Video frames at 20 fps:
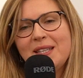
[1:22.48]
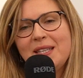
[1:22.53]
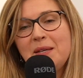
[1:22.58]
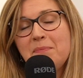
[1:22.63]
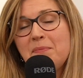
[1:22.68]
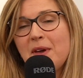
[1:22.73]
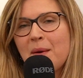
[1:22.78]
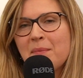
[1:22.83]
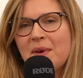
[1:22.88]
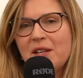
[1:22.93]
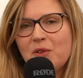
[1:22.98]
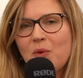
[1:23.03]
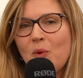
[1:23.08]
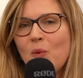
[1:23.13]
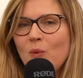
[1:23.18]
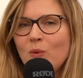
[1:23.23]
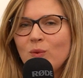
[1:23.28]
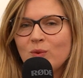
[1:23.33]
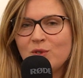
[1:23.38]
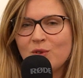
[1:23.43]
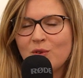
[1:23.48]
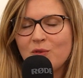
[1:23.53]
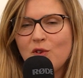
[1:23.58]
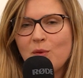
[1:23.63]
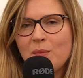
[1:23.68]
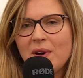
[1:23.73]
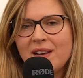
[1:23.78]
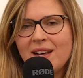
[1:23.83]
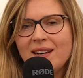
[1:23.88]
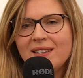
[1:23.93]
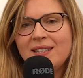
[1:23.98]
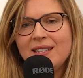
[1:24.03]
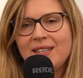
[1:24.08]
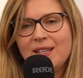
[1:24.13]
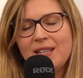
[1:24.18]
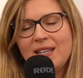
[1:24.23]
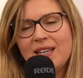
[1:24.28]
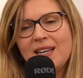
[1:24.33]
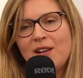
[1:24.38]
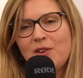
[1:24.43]
qui permettront aux enfants malades
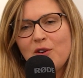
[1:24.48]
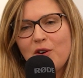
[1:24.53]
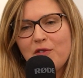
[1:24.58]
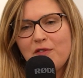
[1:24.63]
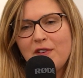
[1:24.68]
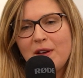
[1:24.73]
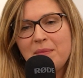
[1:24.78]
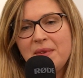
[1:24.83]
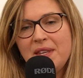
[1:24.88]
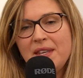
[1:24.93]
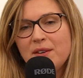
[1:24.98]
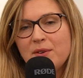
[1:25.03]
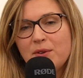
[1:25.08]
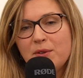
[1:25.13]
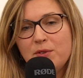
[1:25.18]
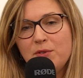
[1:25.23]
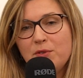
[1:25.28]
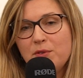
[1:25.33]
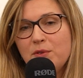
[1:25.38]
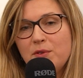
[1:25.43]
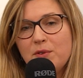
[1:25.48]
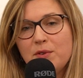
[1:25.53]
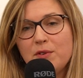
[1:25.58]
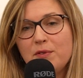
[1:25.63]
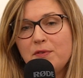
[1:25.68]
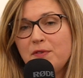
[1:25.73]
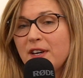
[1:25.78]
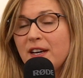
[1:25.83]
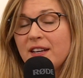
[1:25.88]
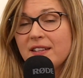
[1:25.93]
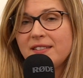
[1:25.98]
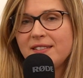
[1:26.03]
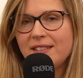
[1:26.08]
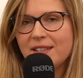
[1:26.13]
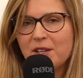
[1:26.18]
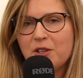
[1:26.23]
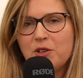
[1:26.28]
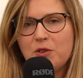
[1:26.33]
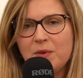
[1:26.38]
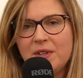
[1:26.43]
et à leurs familles de faire un
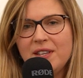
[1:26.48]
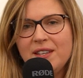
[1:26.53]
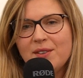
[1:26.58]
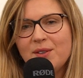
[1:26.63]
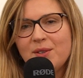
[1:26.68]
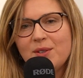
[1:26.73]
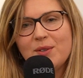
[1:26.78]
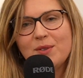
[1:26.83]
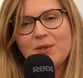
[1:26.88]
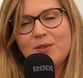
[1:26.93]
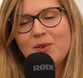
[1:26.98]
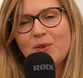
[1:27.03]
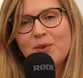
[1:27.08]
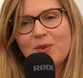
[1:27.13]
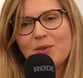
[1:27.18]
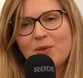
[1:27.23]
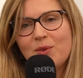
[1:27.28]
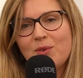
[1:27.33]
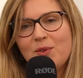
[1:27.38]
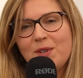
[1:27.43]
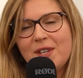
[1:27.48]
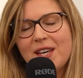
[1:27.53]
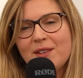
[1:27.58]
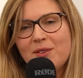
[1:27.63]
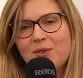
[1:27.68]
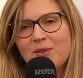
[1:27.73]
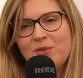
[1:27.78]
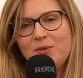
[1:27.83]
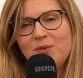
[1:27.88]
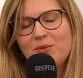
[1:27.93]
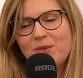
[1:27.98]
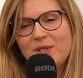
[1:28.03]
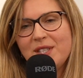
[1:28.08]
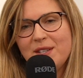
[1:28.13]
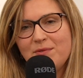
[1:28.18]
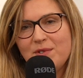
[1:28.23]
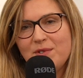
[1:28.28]
circuit dans, dans le cadre d'une de ces